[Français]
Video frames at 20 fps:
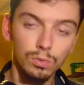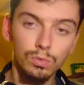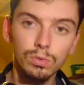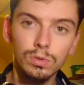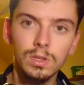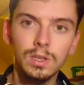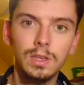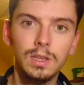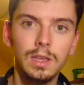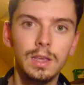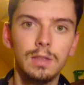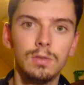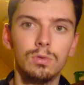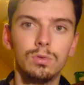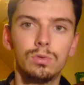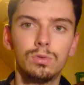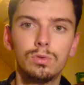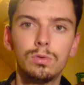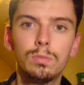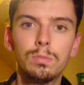tout ce qui est
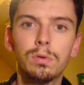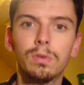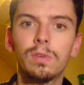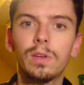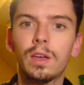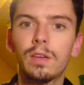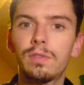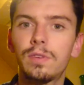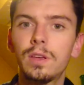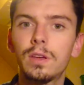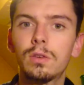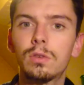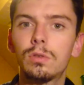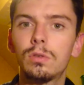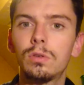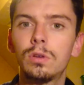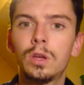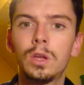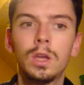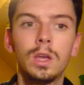dessus pour vérifier
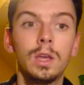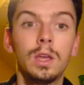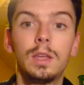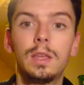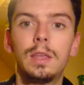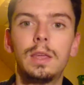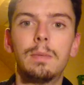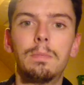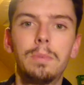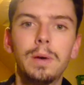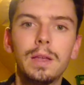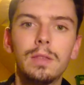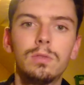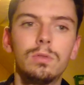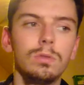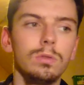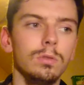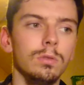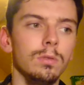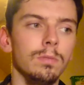qu'il n'y ait pas
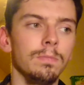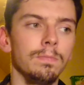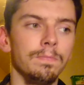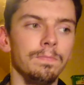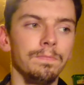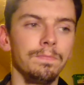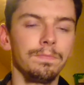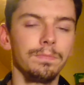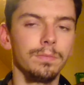euh,